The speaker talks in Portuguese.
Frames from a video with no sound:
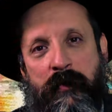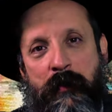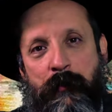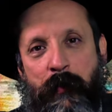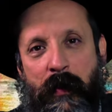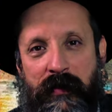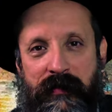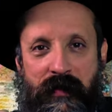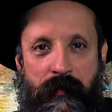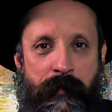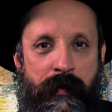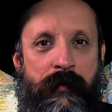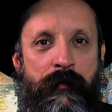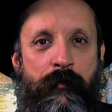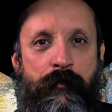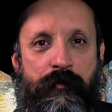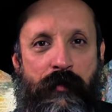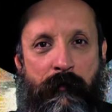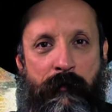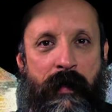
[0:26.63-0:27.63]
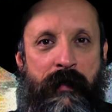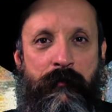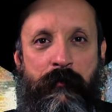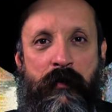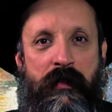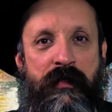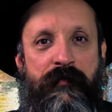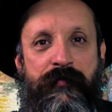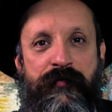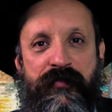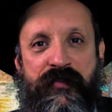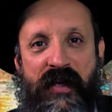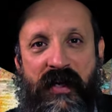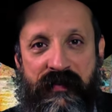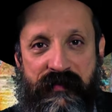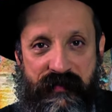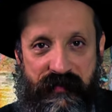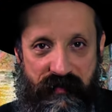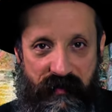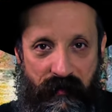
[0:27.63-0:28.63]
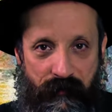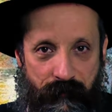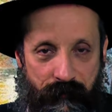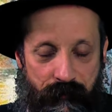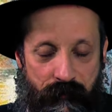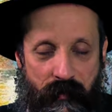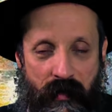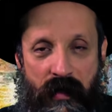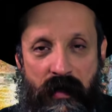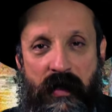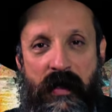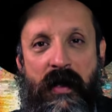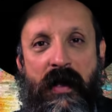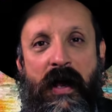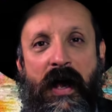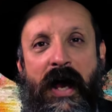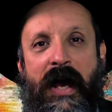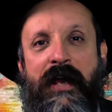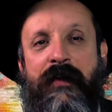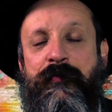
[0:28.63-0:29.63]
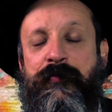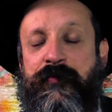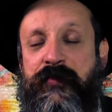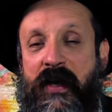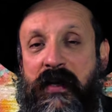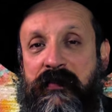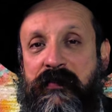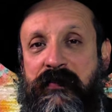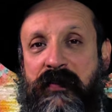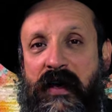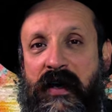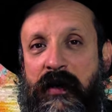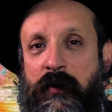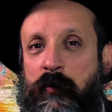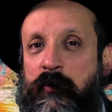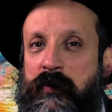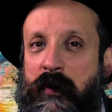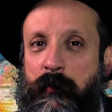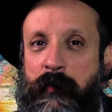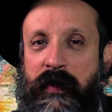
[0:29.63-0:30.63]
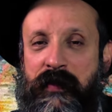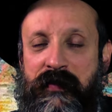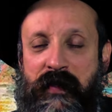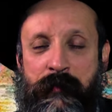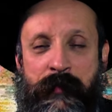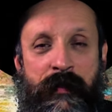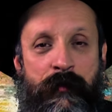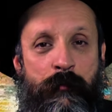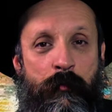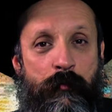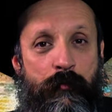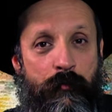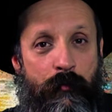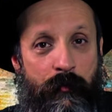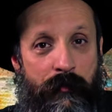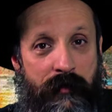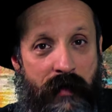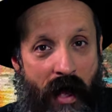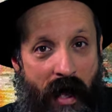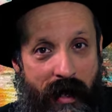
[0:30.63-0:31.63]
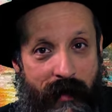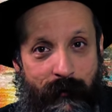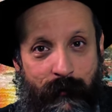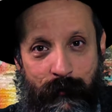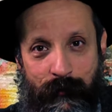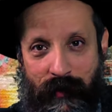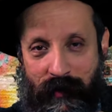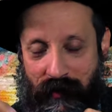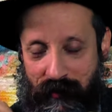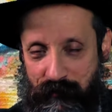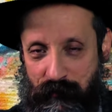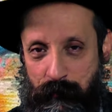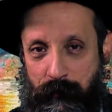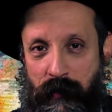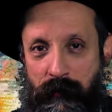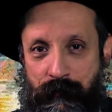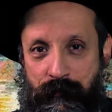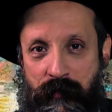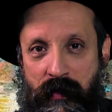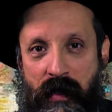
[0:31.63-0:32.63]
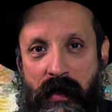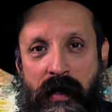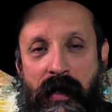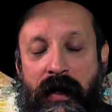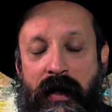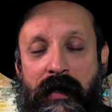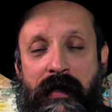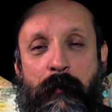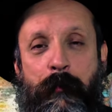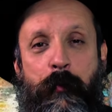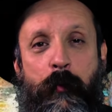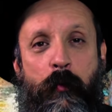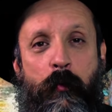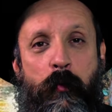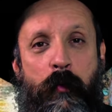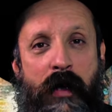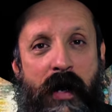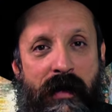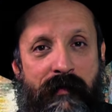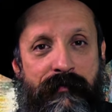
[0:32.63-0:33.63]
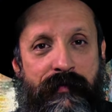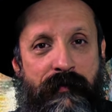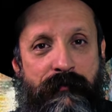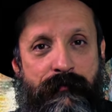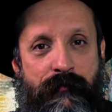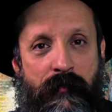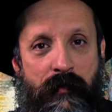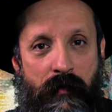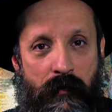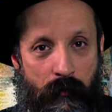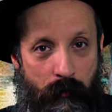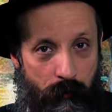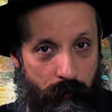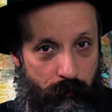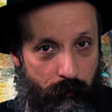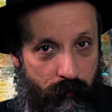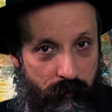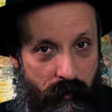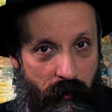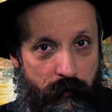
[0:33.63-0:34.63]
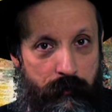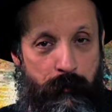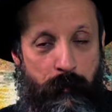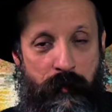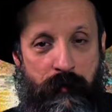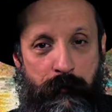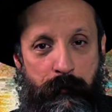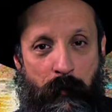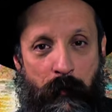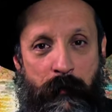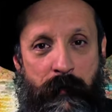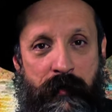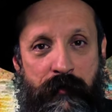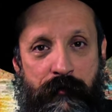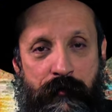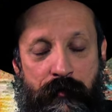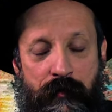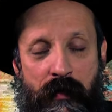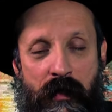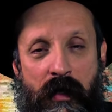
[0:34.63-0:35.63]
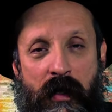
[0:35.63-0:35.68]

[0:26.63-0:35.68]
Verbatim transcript: um departamento chamado Ipsetsky. A Ipsetsky era o departamento judaico da KGB. Ela procurava os judeus principalmente